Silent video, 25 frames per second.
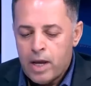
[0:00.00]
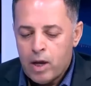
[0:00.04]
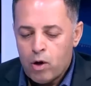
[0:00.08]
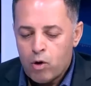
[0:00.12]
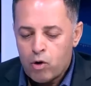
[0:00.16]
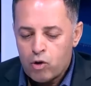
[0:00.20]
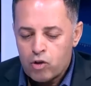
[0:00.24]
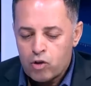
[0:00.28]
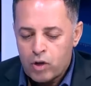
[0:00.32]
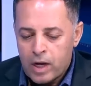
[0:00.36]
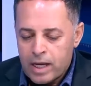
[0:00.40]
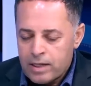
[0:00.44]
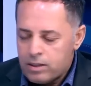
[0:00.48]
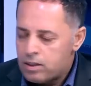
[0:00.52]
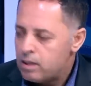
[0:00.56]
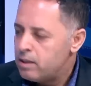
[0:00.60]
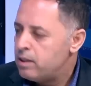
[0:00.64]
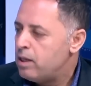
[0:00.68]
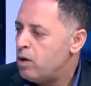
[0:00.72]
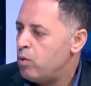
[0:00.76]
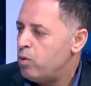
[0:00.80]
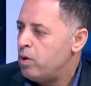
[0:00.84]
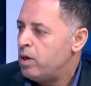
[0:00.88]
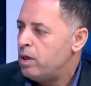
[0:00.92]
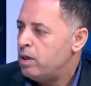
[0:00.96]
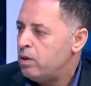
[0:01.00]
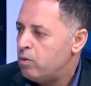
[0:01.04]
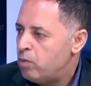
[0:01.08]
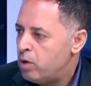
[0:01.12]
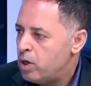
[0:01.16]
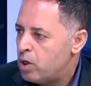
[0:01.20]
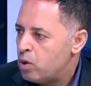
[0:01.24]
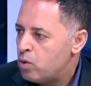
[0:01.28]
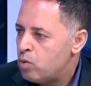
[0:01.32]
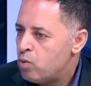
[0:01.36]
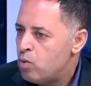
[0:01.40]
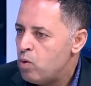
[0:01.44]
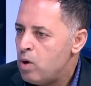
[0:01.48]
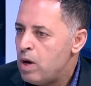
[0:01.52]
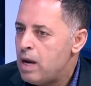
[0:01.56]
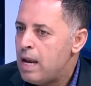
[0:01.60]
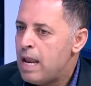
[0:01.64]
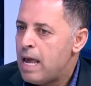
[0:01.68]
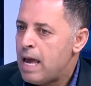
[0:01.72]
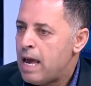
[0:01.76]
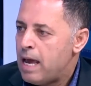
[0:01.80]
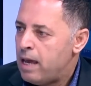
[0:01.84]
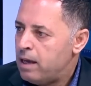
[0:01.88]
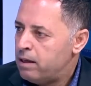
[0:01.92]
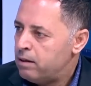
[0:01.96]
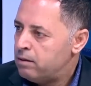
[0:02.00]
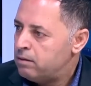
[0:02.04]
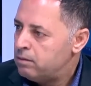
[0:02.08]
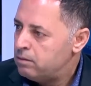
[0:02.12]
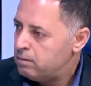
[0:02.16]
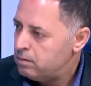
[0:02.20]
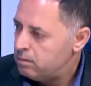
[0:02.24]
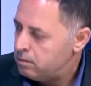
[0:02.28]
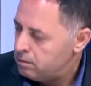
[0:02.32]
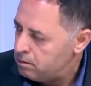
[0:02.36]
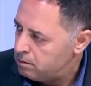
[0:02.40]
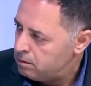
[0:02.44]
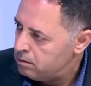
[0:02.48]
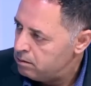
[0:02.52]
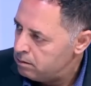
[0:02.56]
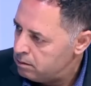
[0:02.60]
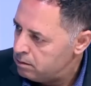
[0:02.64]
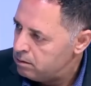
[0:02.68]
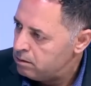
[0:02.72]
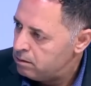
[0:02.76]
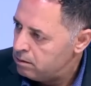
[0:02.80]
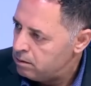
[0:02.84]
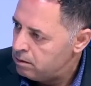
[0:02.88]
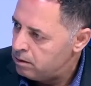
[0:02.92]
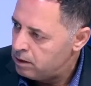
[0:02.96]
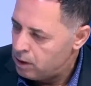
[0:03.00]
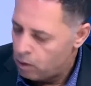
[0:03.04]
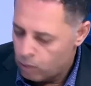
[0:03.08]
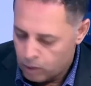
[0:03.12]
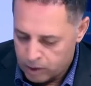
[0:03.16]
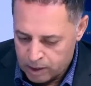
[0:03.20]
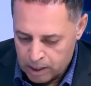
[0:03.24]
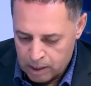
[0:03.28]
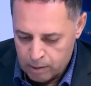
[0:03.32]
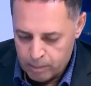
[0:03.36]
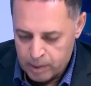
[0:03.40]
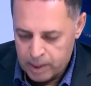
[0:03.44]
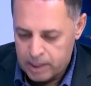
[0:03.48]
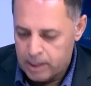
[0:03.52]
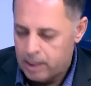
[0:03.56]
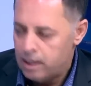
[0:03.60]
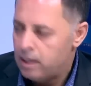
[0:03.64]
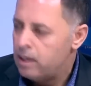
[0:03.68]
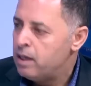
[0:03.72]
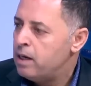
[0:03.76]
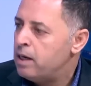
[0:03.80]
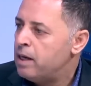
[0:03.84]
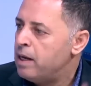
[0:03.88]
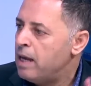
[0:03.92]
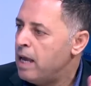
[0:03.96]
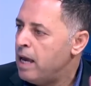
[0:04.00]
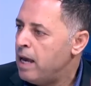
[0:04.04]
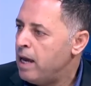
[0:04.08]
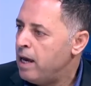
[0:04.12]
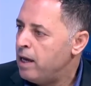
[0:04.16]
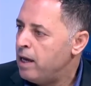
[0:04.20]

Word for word: يخرج رأس الدولة ويقول لا للوطن البديل لا